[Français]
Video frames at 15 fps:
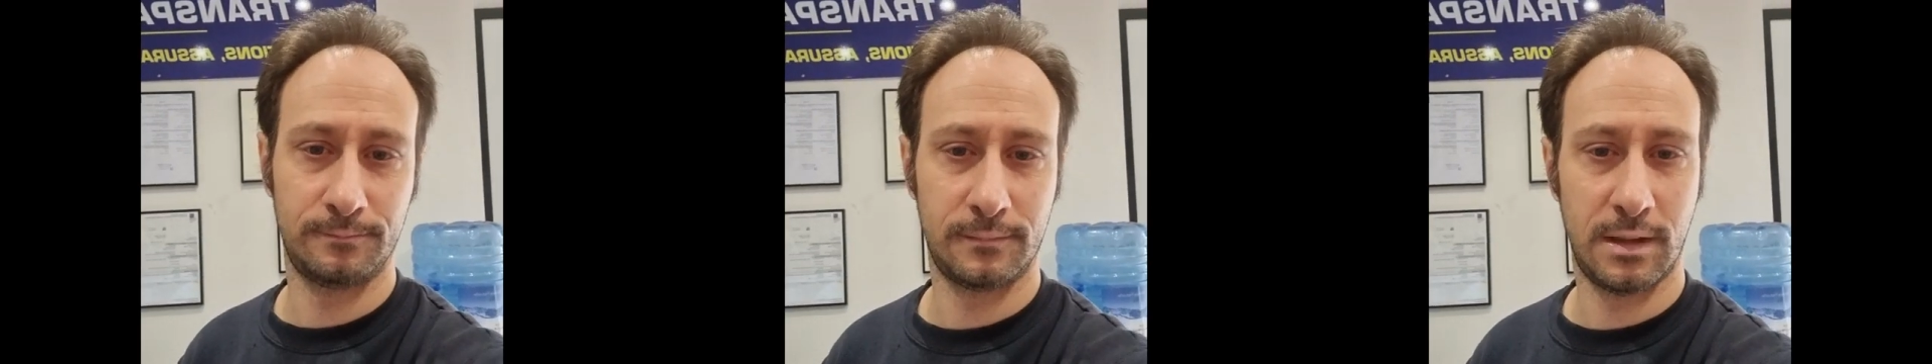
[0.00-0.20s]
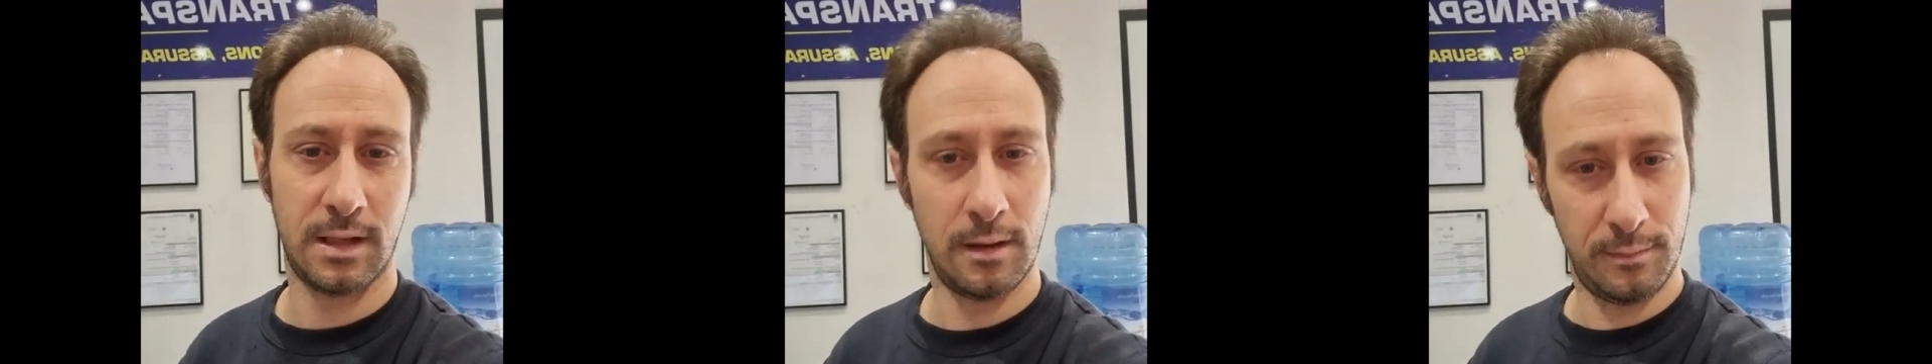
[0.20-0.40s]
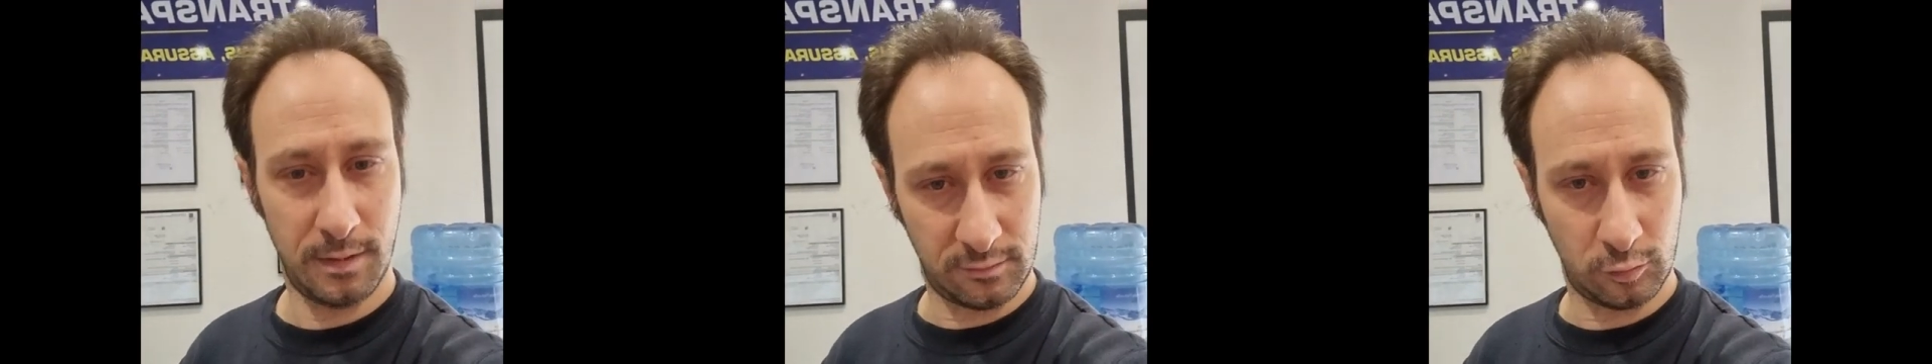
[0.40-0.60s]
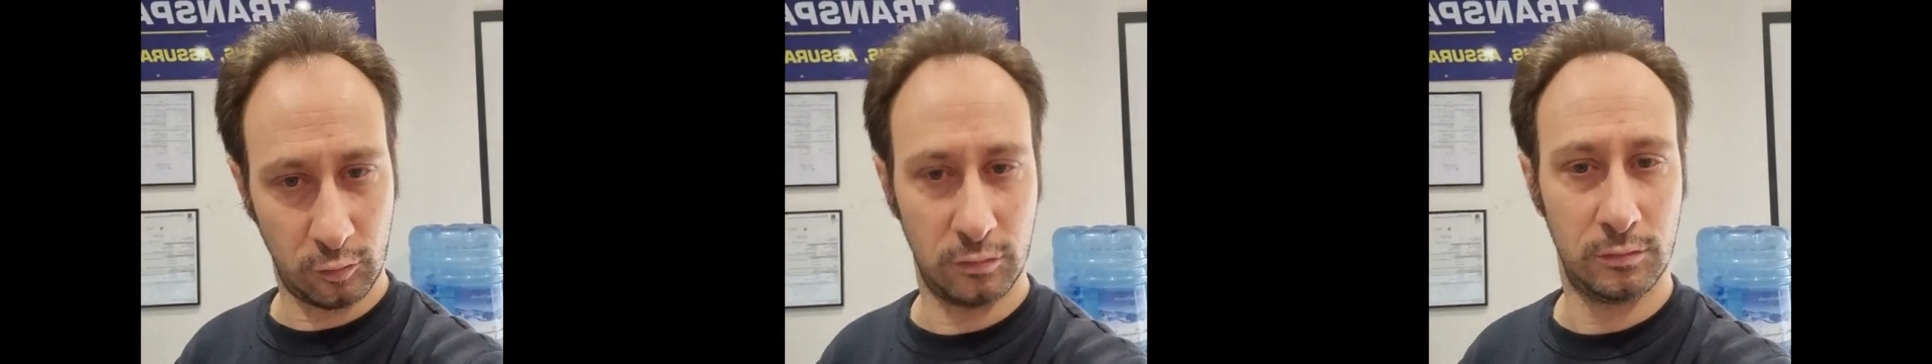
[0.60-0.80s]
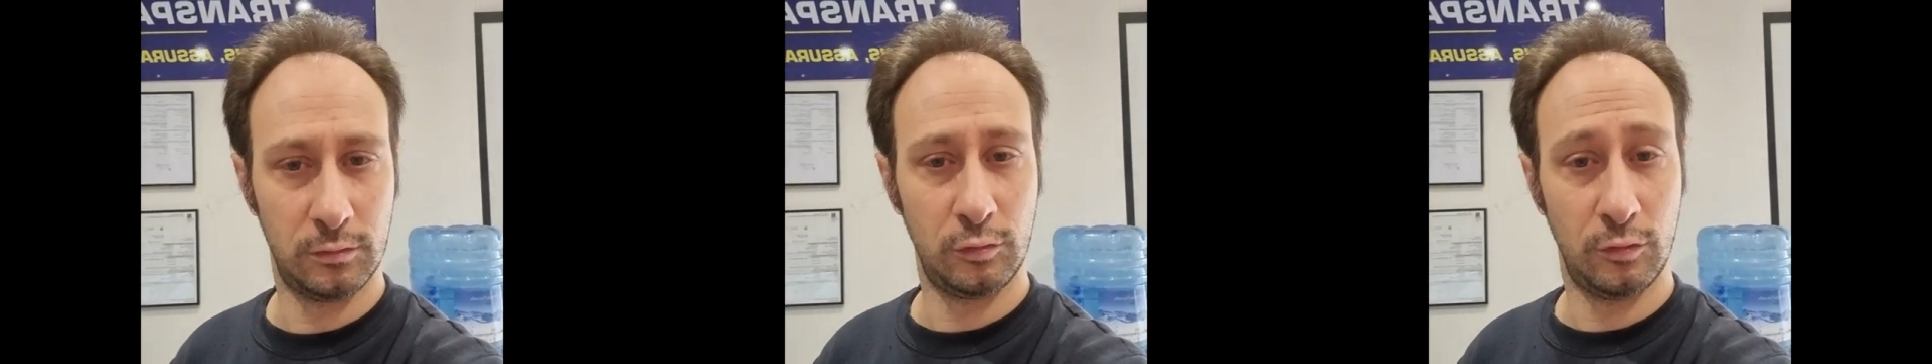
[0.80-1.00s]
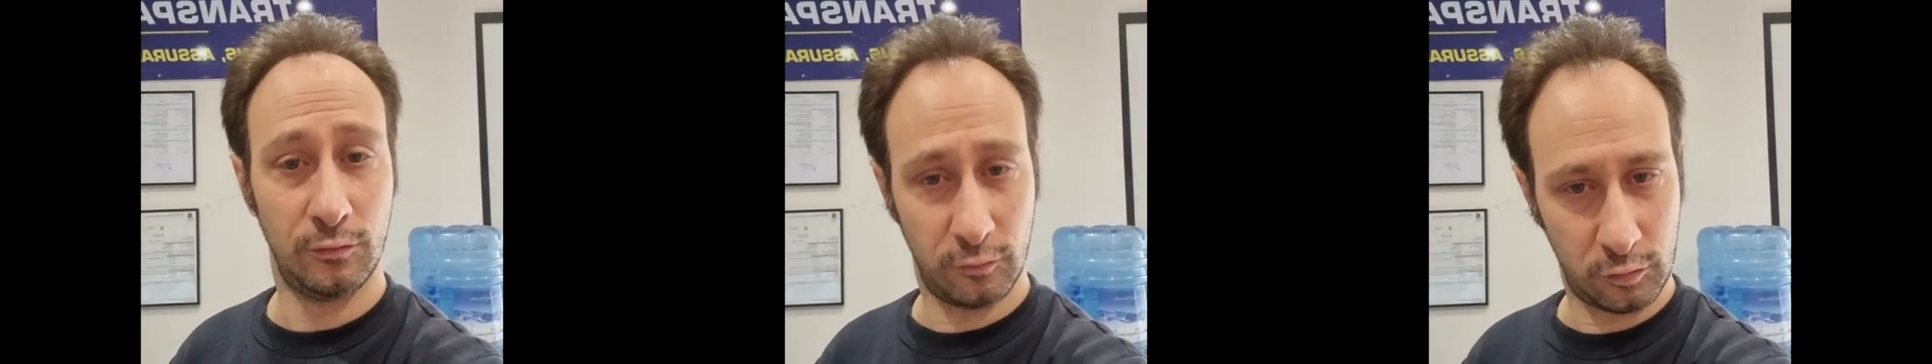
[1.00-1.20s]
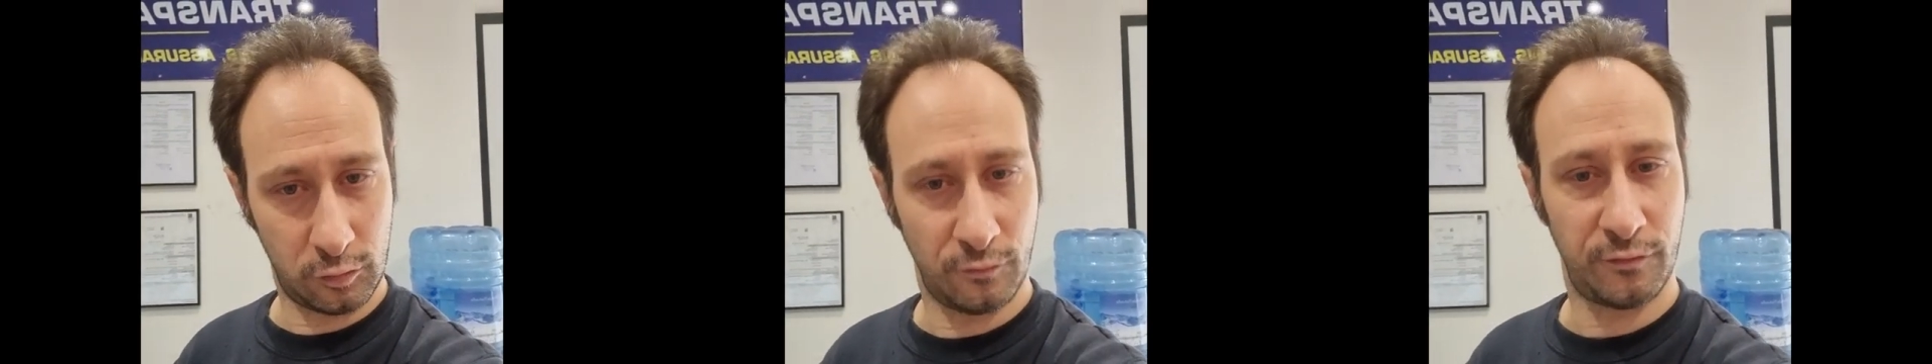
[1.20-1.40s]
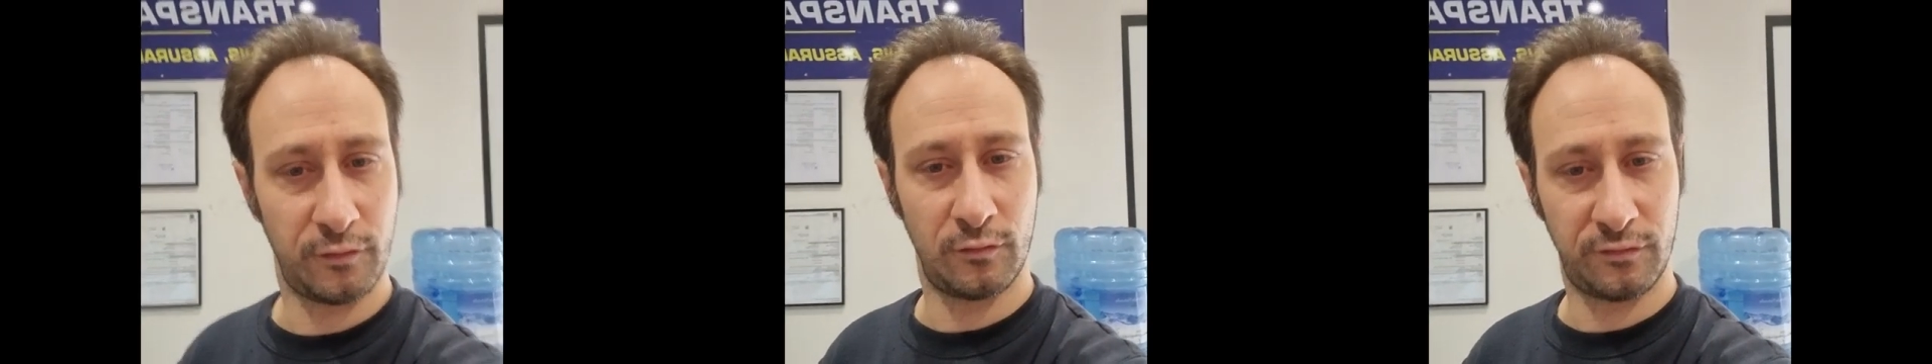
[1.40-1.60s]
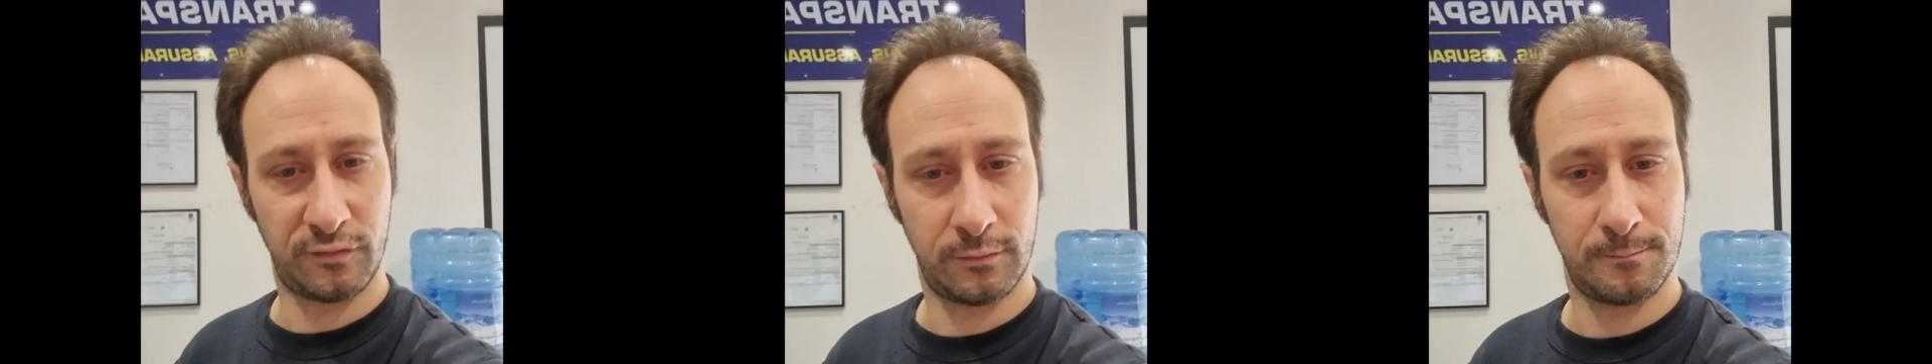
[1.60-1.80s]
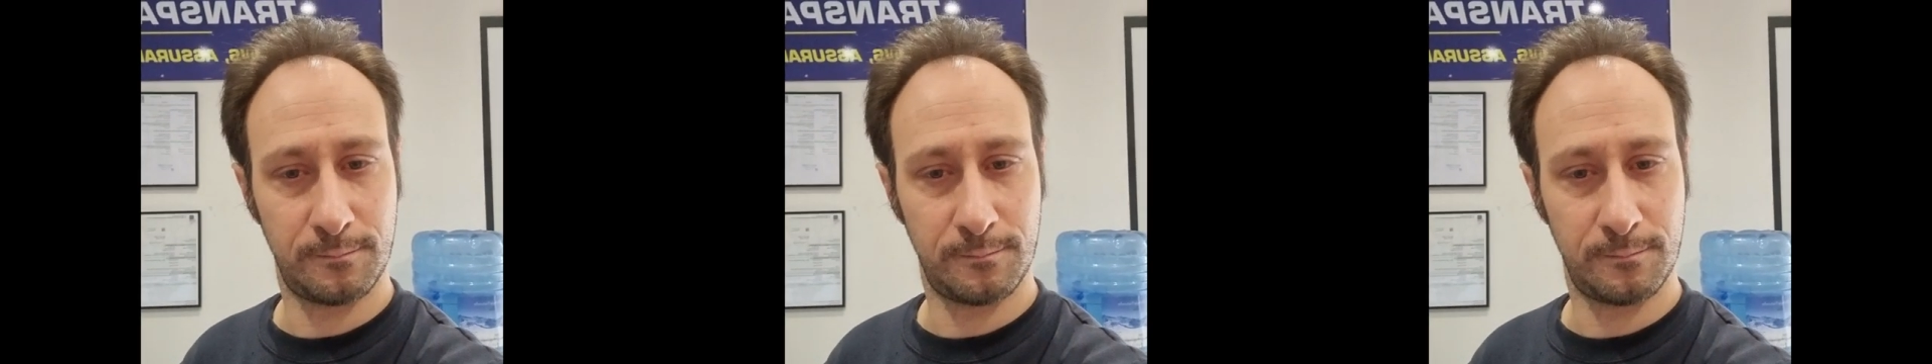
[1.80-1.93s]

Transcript: et à bientôt de votre confiance.